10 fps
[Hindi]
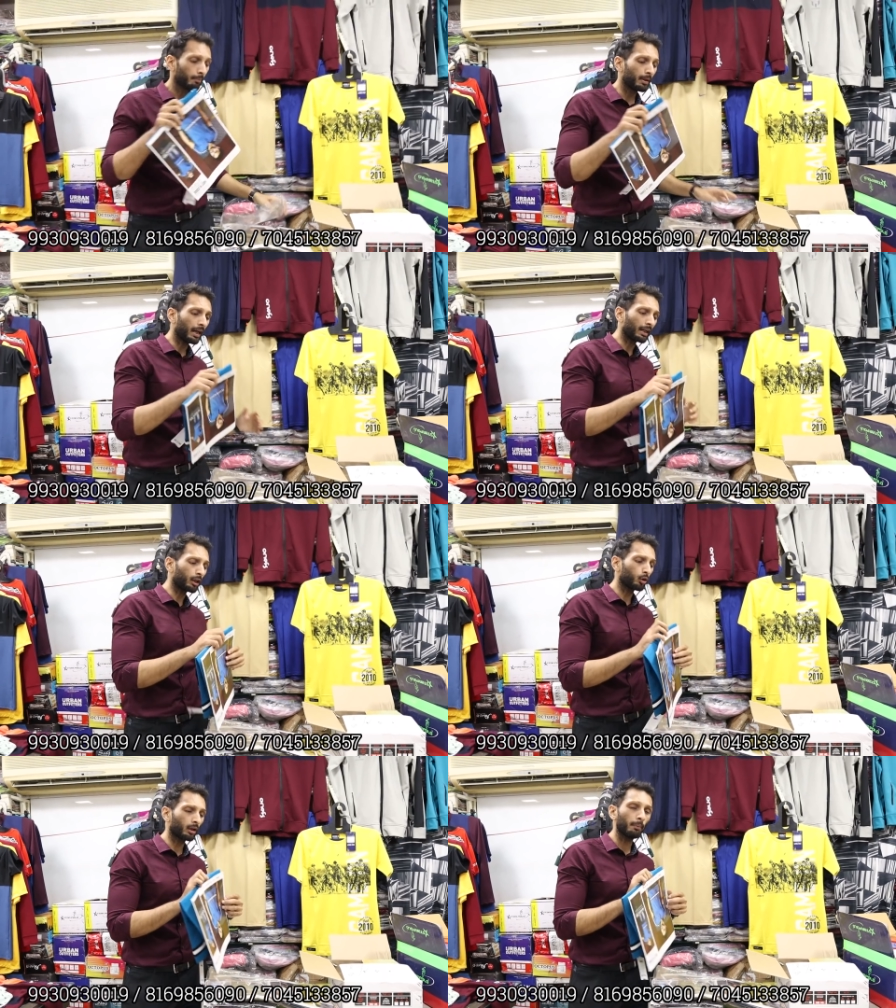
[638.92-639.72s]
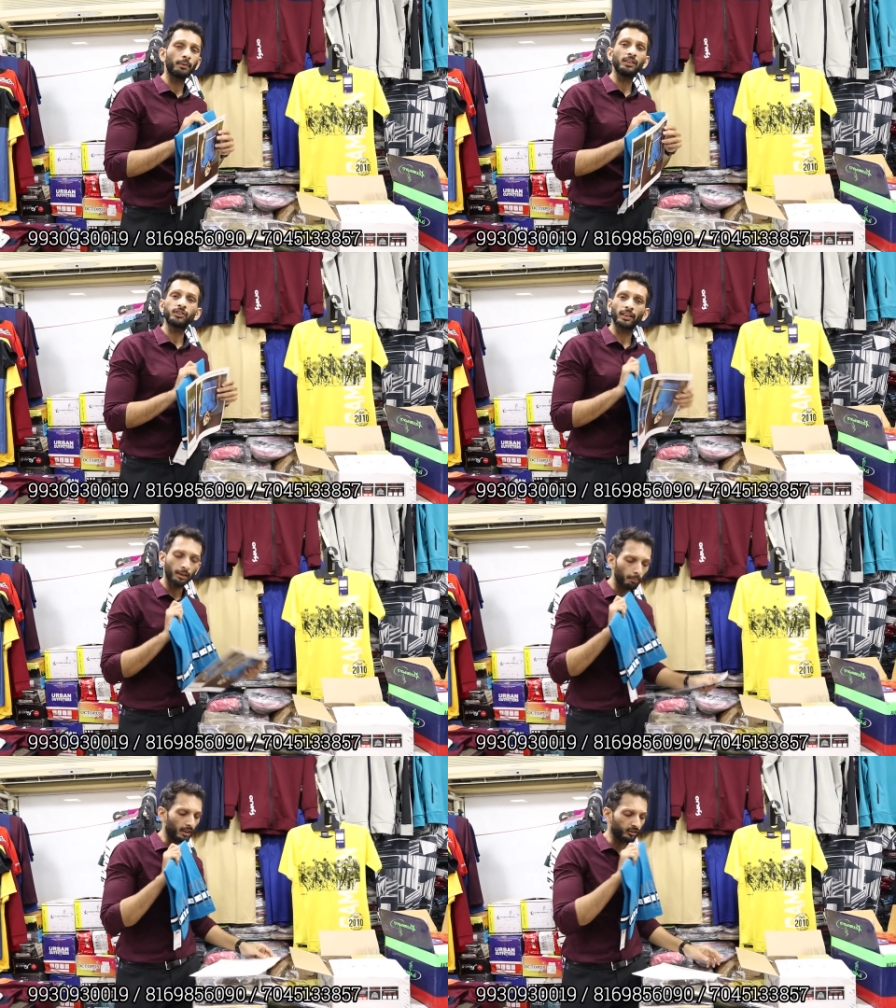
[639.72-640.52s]
बिना कैटलॉग का पीस
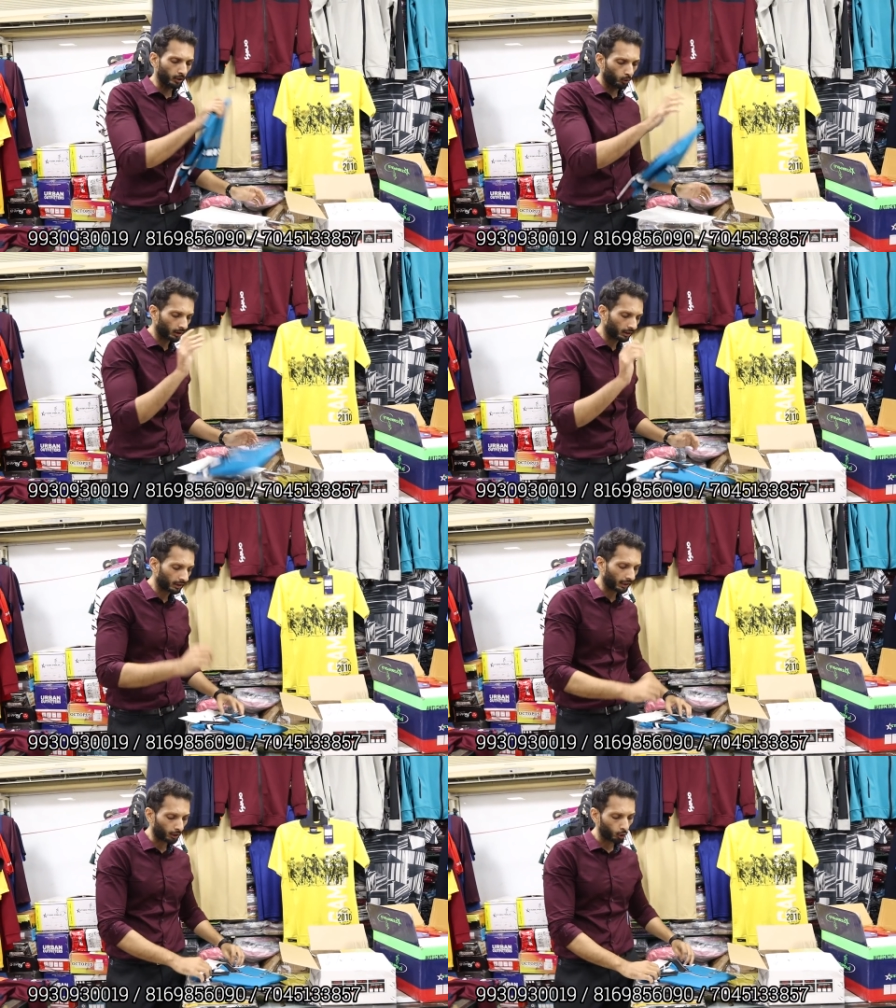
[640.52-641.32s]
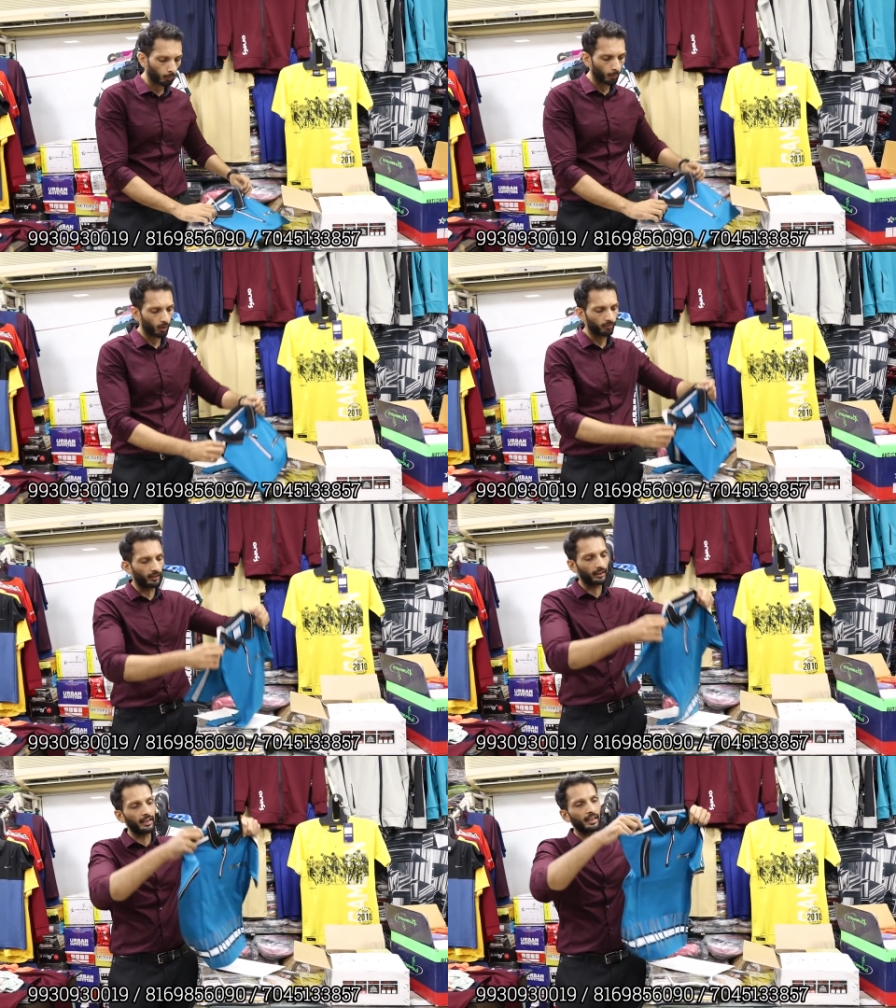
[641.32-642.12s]
एकदम बेसिक हो जाता है कैटलॉग में पूरा
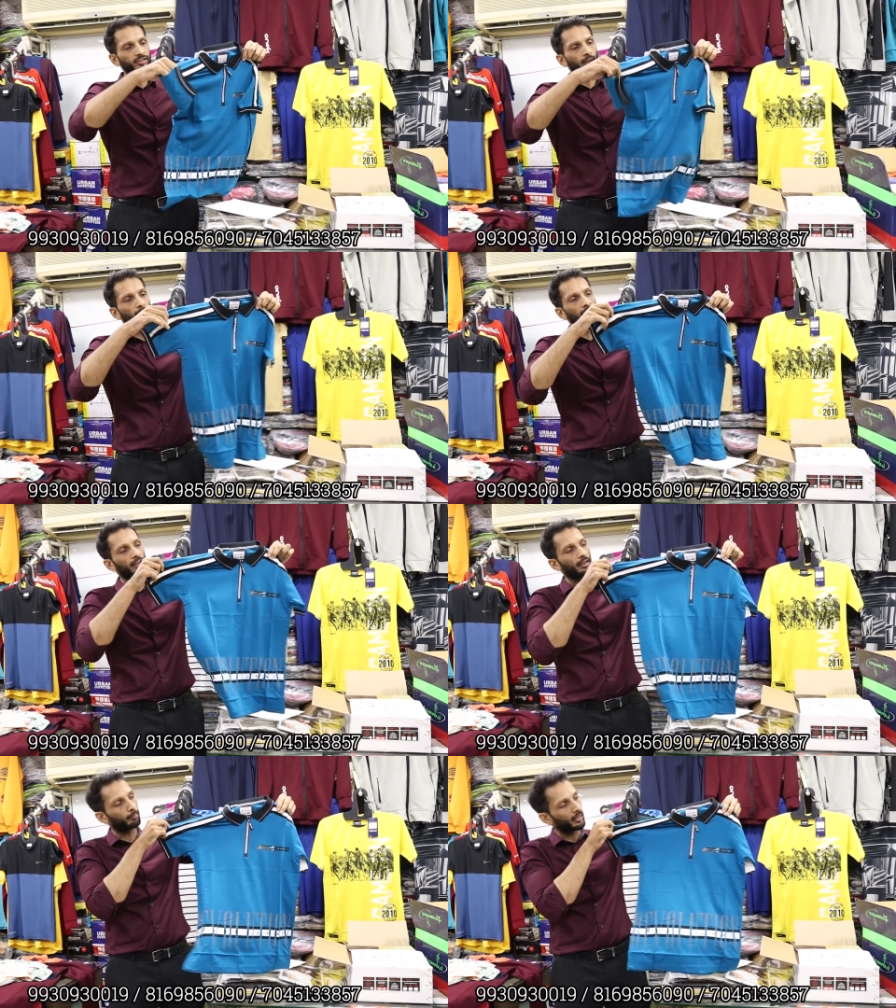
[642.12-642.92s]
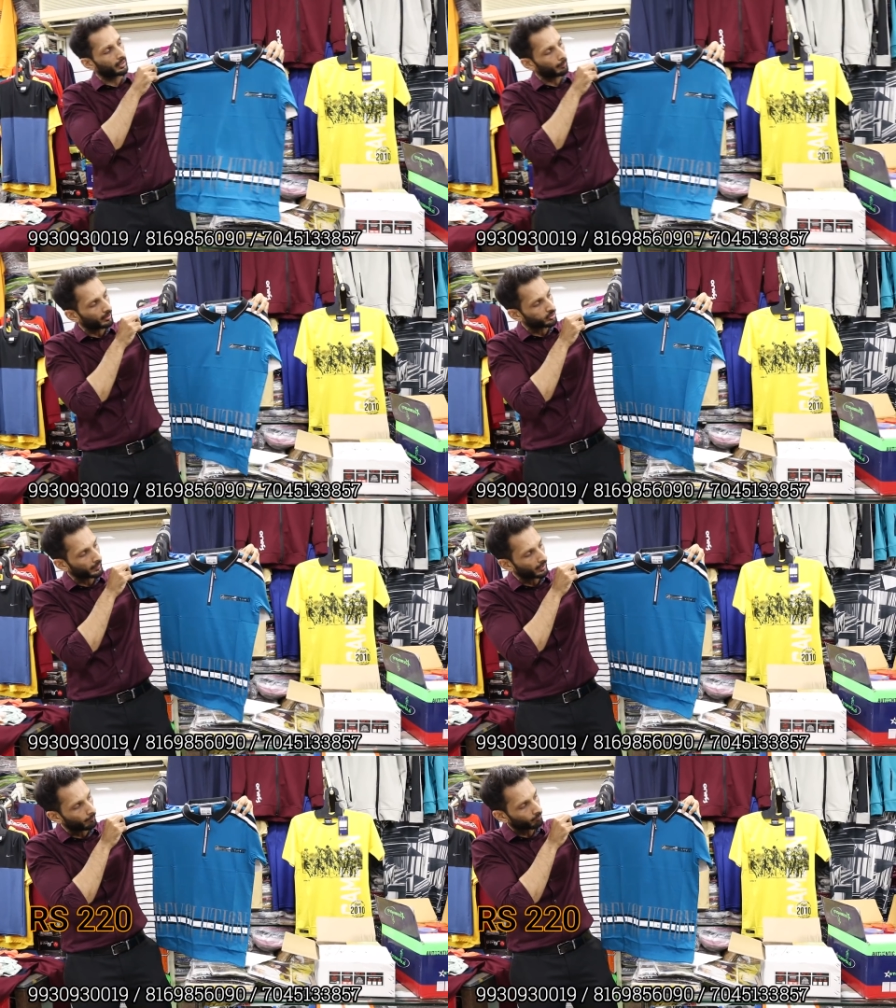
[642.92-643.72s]
फंकी टेस्ट का माल आता है आप देखिए पीस
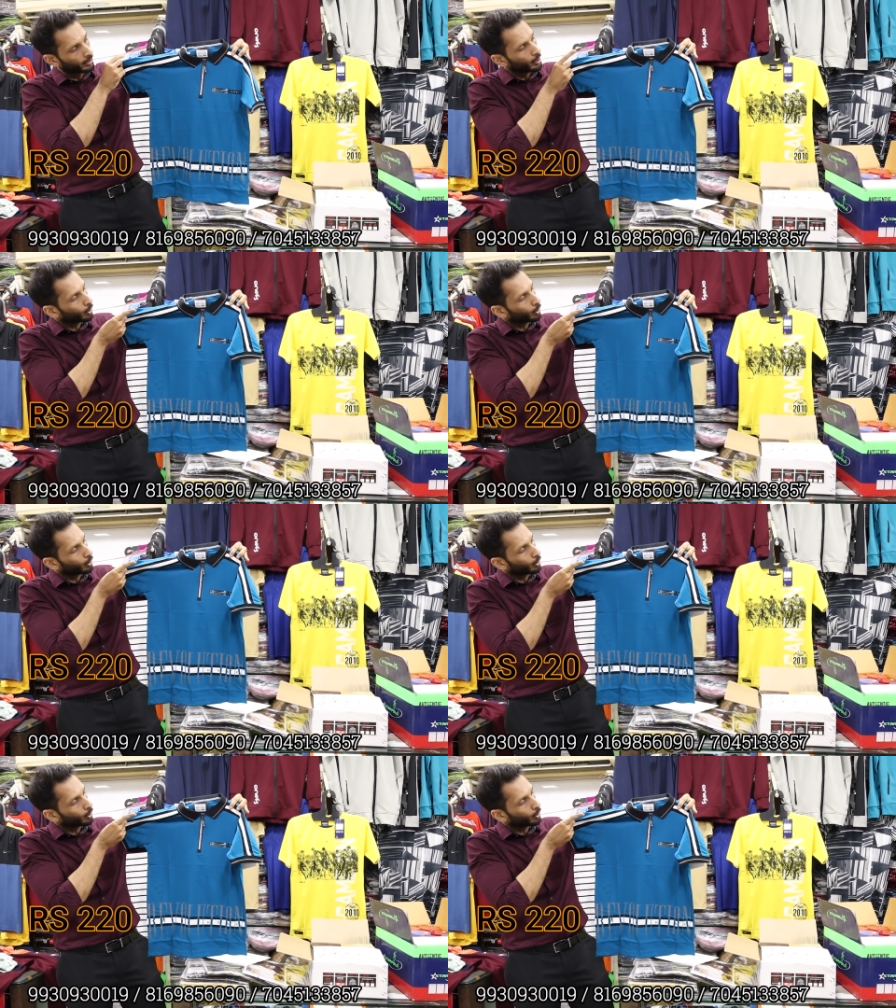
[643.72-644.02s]
पे काम